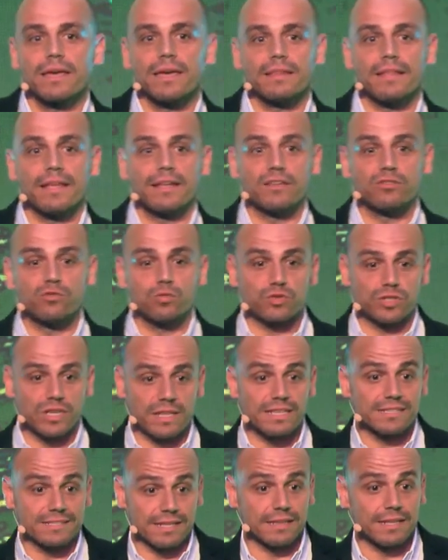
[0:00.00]
que tienen su
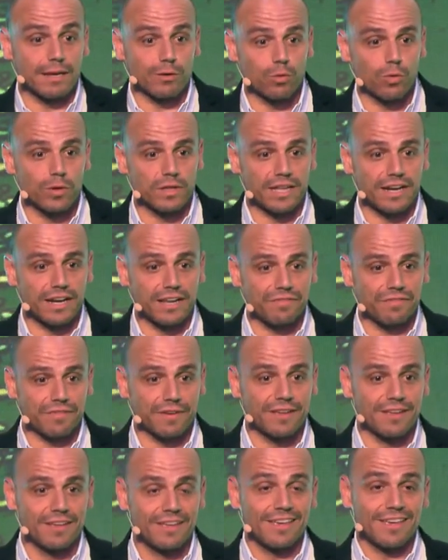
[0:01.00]
sede en Santa Cruz de
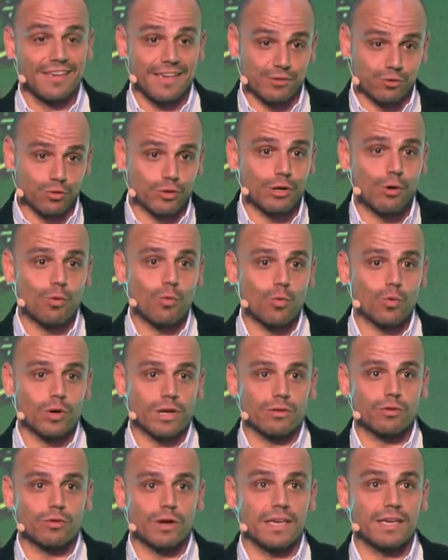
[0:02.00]
Tenerife. Y eso está
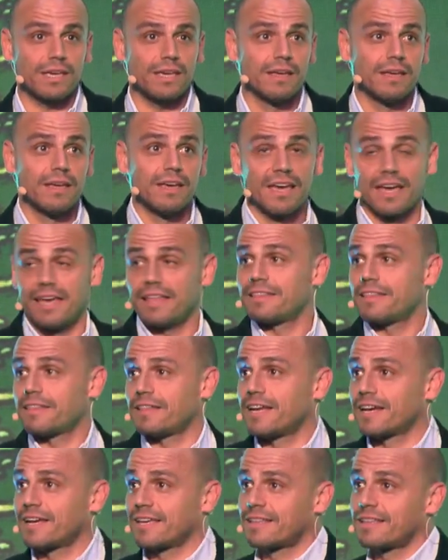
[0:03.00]
ocurriendo aquí. Gente
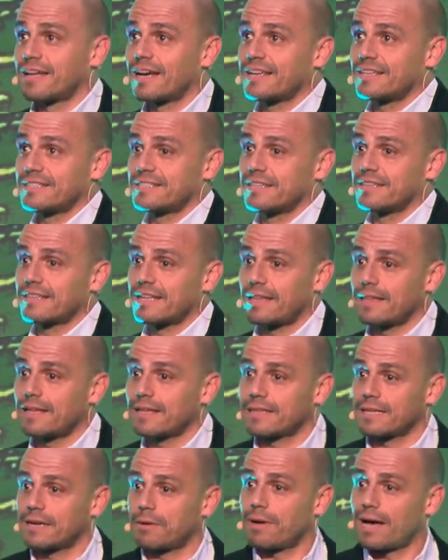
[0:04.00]
de la que está aquí
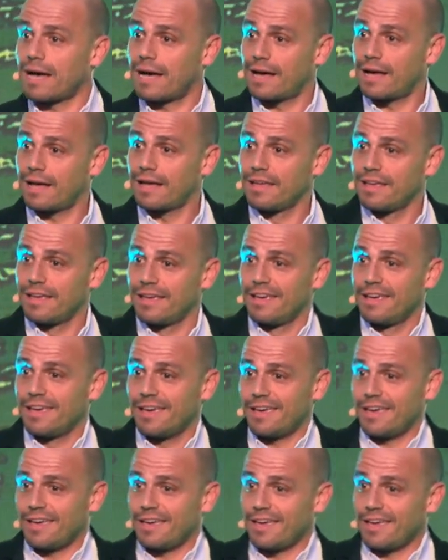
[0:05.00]
sentada trabaja,
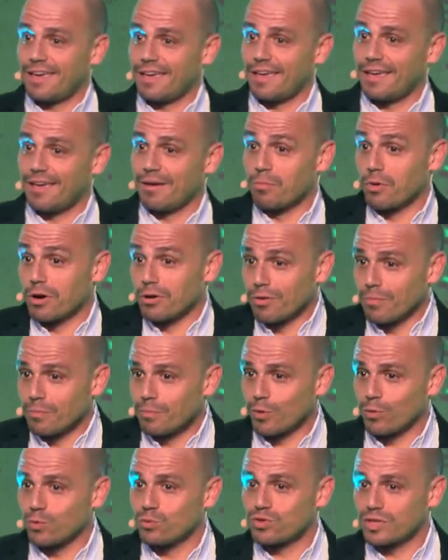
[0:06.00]
eh,
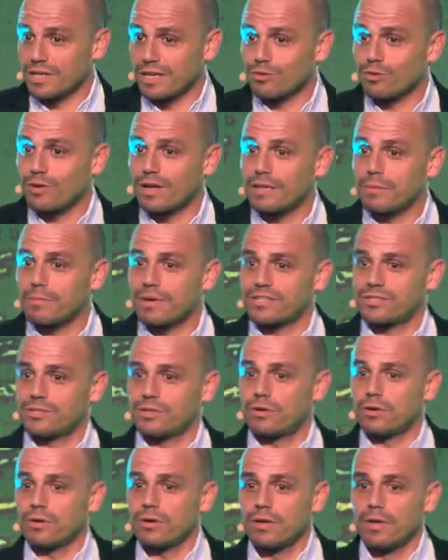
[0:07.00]
produciendo
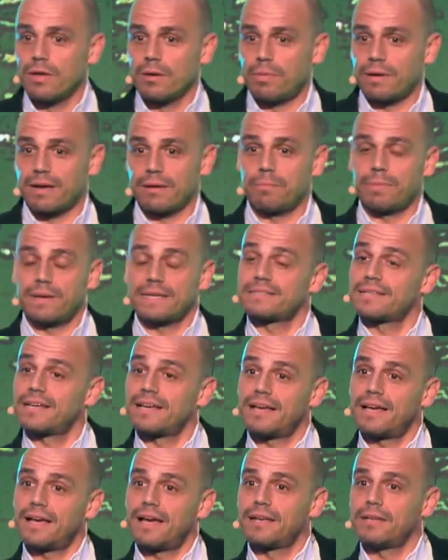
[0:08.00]
animación para
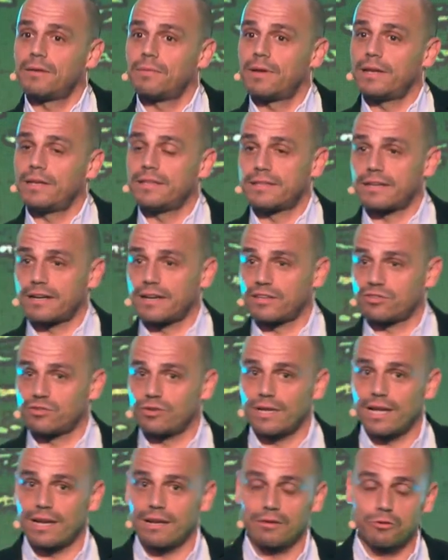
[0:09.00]
empresas a nivel
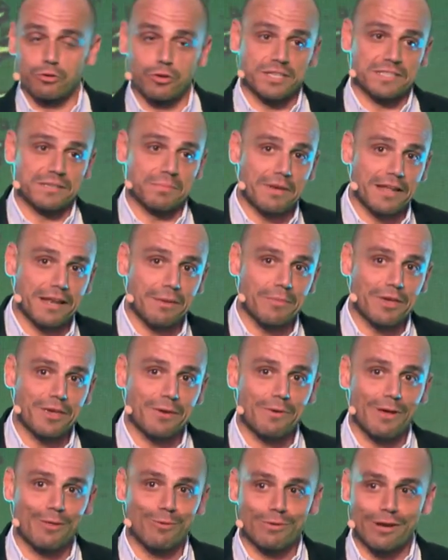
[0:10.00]
internacional. Yo esta semana me he
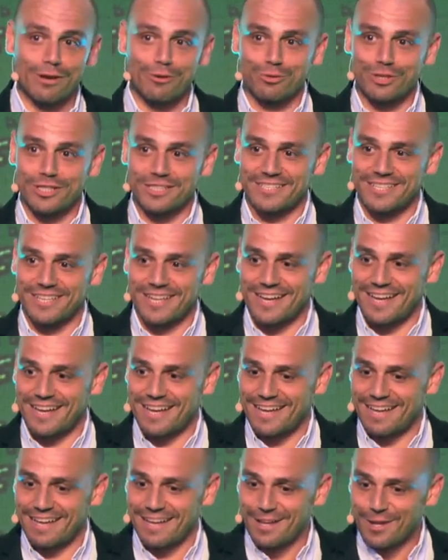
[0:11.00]
llevado una
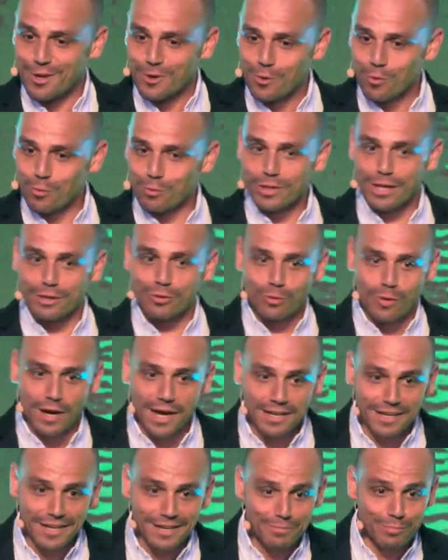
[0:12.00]
noticia un tanto
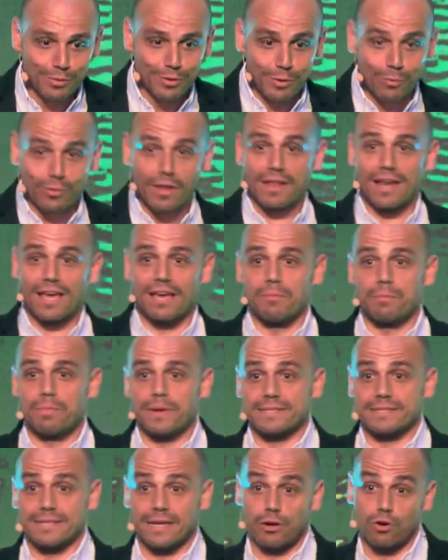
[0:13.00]
agria, porque una de las
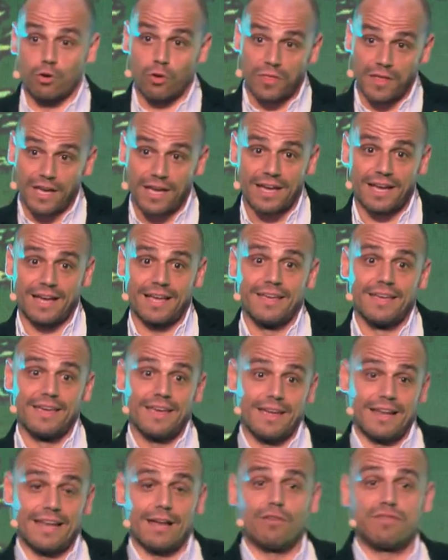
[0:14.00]
empresas nos deja
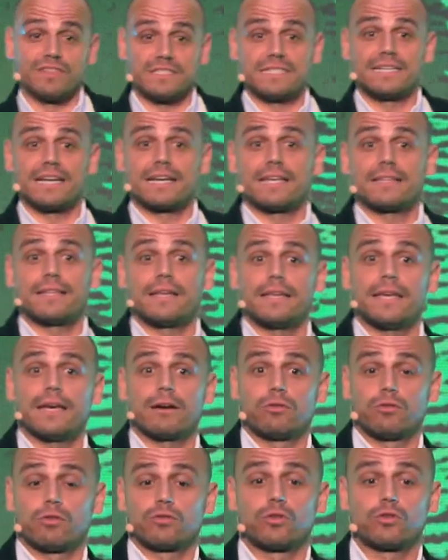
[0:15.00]
las oficinas que
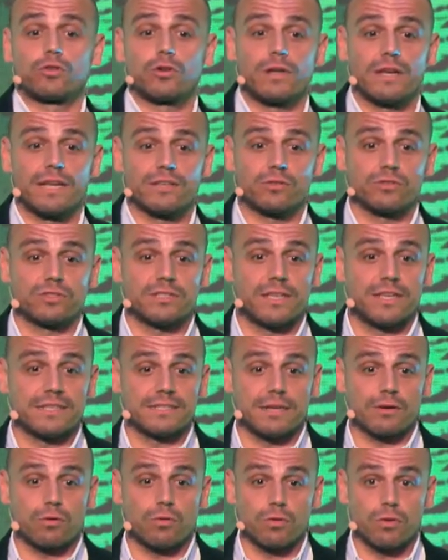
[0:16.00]
tenía con nosotros en la Sociedad de
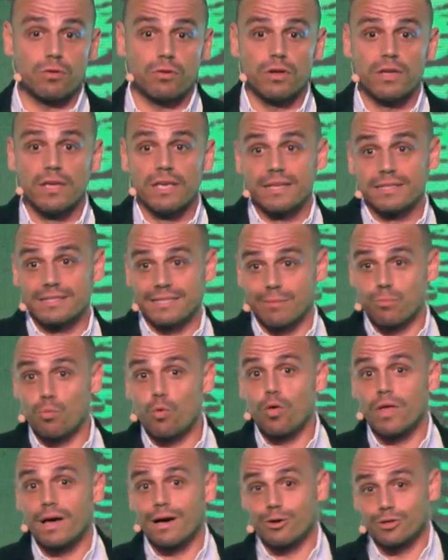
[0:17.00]
Desarrollo, se
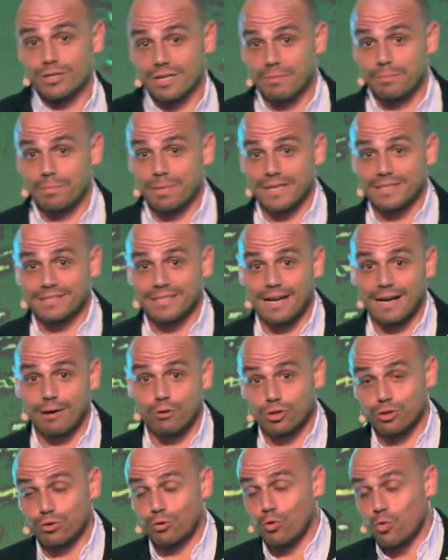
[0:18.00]
muda a otra empresa, a
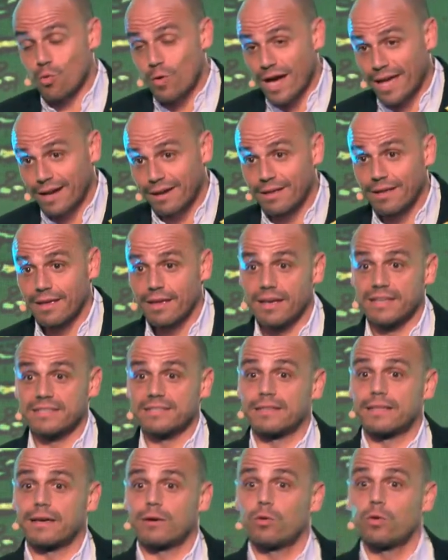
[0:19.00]
otro lugar en
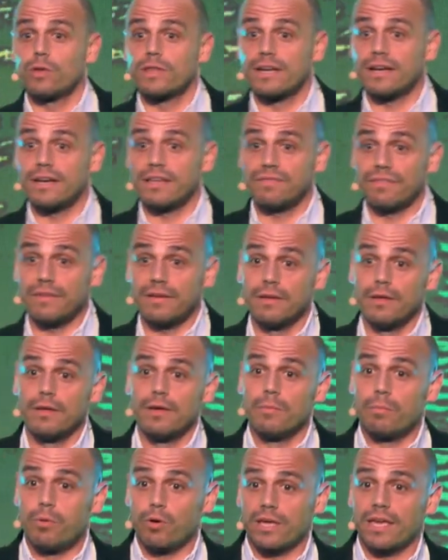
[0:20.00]
Santa Cruz de Tenerife,
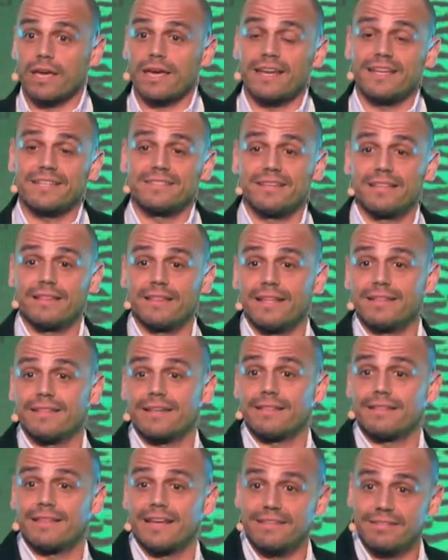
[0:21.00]
porque crecen de
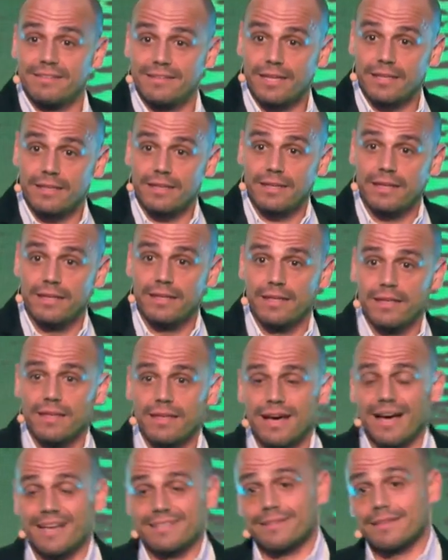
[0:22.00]
37
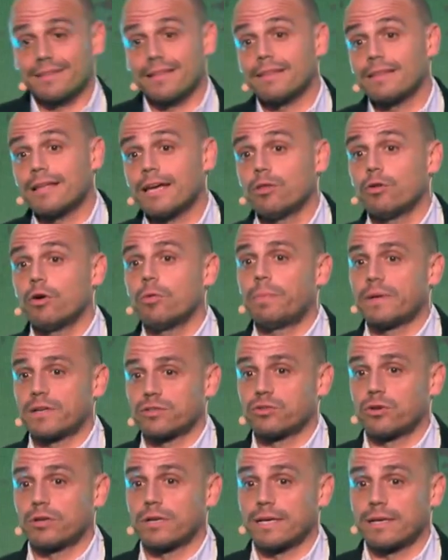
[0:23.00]
a 72
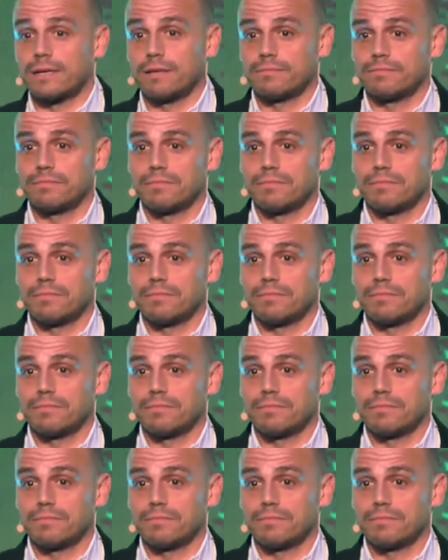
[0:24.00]
personas.